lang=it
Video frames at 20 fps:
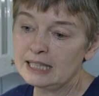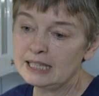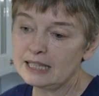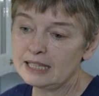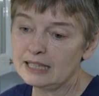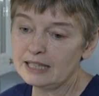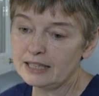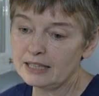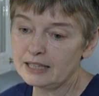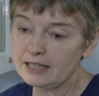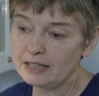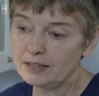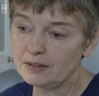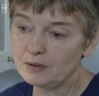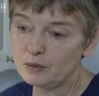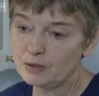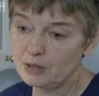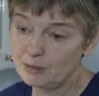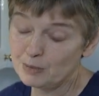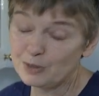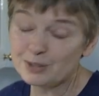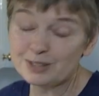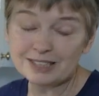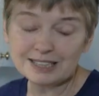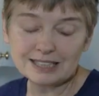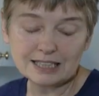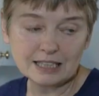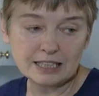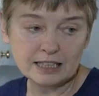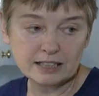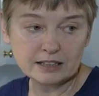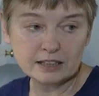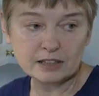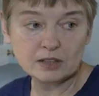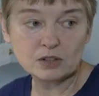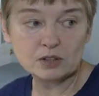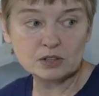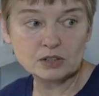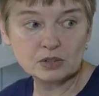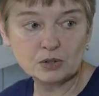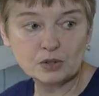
Eh, una morte tra le altre cose